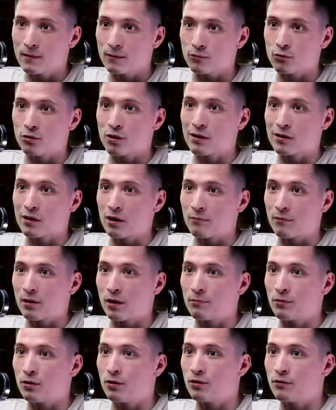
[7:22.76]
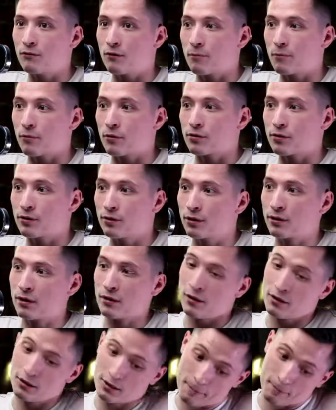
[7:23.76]
Ну, сейчас там о миллионе вопросов нет,
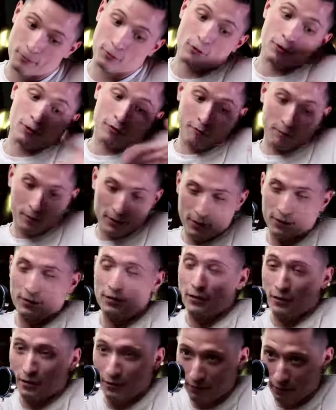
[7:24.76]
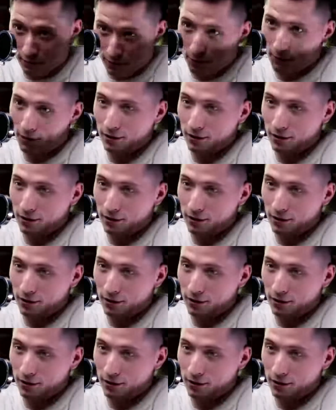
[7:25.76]
как раз таки после этого поединка с